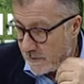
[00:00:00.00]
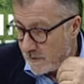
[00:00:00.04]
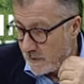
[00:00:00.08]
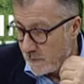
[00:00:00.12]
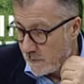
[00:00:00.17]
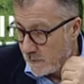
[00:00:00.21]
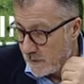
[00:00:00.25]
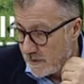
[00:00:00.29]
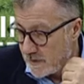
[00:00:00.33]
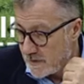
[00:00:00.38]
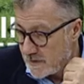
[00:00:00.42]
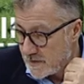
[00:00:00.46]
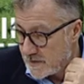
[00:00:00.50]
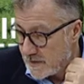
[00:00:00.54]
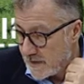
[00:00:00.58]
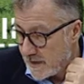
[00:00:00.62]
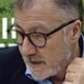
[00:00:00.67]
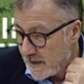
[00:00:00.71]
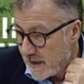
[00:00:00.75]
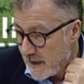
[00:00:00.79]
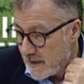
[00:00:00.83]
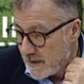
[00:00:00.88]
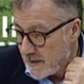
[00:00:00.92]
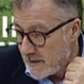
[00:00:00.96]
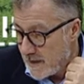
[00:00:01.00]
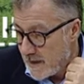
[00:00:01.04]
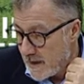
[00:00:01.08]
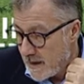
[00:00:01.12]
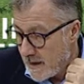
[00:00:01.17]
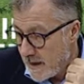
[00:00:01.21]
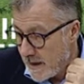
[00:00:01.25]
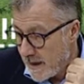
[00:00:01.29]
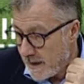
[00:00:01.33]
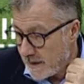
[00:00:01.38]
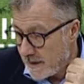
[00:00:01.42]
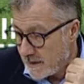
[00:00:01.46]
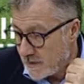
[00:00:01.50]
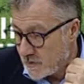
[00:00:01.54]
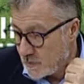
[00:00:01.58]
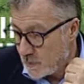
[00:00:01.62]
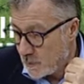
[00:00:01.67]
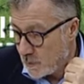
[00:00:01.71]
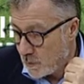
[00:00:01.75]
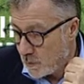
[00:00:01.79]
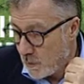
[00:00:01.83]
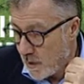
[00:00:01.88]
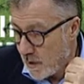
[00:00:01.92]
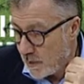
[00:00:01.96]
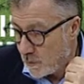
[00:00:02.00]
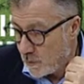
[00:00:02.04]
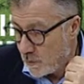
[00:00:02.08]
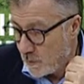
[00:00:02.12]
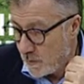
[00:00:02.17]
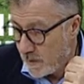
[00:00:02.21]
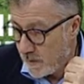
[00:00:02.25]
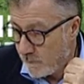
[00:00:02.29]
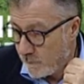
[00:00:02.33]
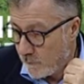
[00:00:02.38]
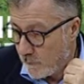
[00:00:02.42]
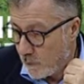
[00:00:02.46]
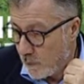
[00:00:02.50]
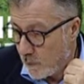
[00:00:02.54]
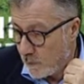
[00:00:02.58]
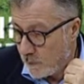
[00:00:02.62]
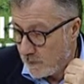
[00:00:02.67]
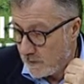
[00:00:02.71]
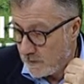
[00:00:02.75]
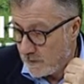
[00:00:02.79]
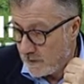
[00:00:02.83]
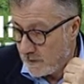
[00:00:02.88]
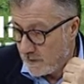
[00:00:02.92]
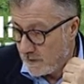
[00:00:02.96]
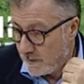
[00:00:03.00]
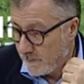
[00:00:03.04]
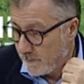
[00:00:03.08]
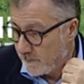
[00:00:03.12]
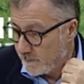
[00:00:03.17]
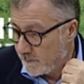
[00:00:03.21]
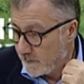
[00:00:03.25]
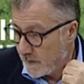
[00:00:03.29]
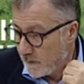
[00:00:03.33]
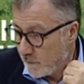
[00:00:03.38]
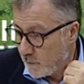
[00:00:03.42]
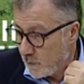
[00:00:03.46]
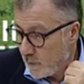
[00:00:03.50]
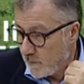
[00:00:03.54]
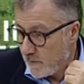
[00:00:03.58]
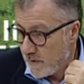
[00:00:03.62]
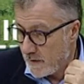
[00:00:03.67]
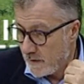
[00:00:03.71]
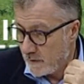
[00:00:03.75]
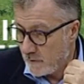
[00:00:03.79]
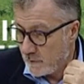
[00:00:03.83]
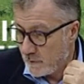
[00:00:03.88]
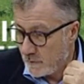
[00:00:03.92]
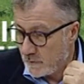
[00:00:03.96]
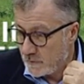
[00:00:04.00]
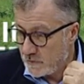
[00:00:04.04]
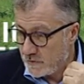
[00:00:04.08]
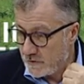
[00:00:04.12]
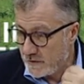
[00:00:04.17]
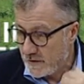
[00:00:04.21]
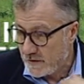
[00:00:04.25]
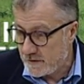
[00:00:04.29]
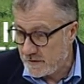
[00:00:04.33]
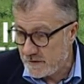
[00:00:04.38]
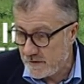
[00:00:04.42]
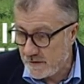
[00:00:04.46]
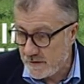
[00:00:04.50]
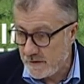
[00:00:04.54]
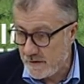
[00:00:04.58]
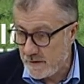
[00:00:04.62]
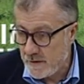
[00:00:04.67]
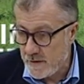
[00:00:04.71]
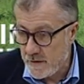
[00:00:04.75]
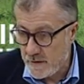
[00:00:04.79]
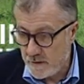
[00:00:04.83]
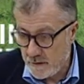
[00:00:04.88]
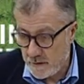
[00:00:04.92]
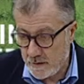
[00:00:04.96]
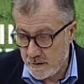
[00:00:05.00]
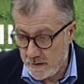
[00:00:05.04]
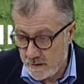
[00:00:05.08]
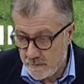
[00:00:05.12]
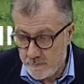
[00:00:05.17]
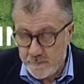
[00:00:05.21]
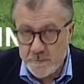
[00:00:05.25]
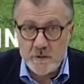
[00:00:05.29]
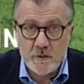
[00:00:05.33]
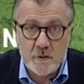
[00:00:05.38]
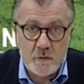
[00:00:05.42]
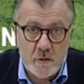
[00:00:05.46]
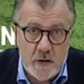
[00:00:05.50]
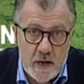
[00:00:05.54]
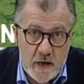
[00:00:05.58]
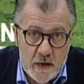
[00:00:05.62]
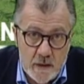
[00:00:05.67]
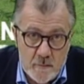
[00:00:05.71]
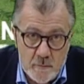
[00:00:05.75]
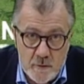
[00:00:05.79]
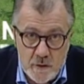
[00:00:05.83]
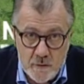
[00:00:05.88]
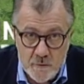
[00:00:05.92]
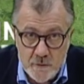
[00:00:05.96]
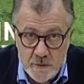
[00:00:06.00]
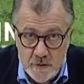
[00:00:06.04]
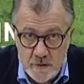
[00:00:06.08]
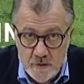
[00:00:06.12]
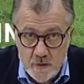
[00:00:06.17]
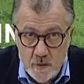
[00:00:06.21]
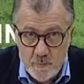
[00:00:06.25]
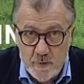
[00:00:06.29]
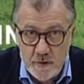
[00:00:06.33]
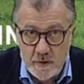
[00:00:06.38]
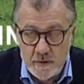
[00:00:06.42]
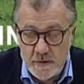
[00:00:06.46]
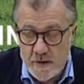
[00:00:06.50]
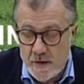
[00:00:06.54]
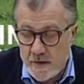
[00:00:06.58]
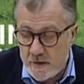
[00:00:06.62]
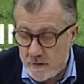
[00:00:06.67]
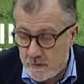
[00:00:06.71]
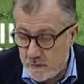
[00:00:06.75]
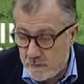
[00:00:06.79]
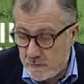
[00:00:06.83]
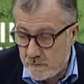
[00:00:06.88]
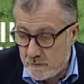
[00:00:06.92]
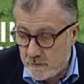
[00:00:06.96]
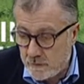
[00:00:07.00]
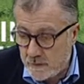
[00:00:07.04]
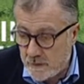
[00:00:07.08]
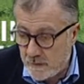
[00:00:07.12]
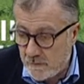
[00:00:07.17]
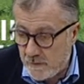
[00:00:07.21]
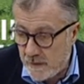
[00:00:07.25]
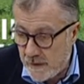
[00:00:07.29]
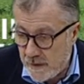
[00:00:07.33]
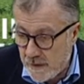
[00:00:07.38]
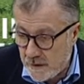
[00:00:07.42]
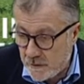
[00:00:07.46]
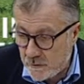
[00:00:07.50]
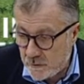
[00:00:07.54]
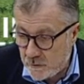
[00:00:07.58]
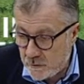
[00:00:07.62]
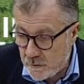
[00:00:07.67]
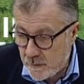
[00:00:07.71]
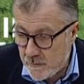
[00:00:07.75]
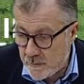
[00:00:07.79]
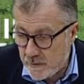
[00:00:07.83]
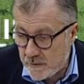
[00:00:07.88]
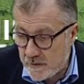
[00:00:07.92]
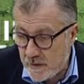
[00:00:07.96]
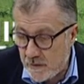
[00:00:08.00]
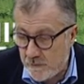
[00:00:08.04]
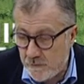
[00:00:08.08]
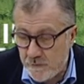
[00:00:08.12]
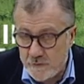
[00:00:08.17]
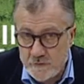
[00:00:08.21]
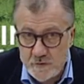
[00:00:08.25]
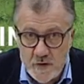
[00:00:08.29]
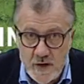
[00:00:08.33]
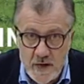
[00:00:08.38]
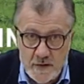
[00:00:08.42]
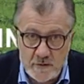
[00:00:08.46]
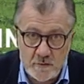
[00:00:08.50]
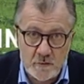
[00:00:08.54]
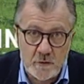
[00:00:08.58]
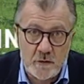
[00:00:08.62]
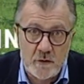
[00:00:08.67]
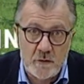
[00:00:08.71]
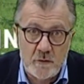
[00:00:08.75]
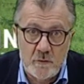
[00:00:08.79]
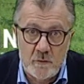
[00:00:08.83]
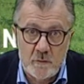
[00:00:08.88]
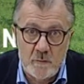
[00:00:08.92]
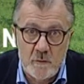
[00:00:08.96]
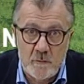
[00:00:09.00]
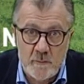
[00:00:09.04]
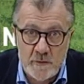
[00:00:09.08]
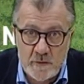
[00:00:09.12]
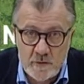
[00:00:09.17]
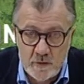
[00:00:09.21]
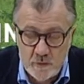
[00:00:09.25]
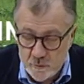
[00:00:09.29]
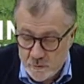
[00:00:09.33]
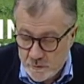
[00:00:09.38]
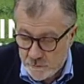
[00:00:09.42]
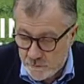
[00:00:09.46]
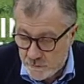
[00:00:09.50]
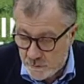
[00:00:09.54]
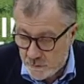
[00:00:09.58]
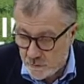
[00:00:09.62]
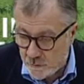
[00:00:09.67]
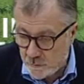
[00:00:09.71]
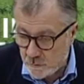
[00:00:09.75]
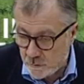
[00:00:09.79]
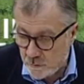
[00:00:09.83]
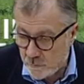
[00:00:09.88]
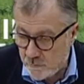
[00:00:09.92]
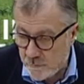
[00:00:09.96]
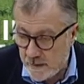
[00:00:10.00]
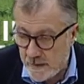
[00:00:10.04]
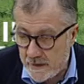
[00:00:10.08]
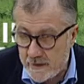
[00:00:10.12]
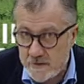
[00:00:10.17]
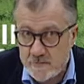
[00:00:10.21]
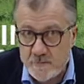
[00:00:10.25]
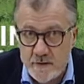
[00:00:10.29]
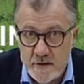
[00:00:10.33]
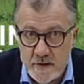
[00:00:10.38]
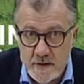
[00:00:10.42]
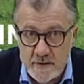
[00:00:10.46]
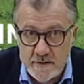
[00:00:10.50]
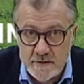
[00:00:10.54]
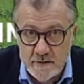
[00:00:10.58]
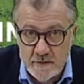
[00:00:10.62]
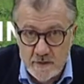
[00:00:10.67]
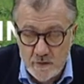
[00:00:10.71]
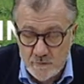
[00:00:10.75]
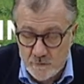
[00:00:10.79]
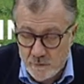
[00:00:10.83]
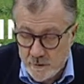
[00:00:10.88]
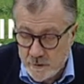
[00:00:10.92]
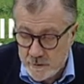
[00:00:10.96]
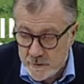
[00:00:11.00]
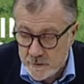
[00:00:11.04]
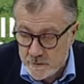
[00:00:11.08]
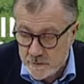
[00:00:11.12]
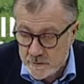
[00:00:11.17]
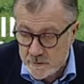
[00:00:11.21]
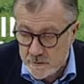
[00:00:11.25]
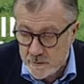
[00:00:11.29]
lunedì sera e che sono alcuni volti che voi ben conoscete, eh, in particolare mi riferisco a Piercarlo Cavalletto e a Matteo Fasolato che normalmente condividono con me l'esperienza di Fiat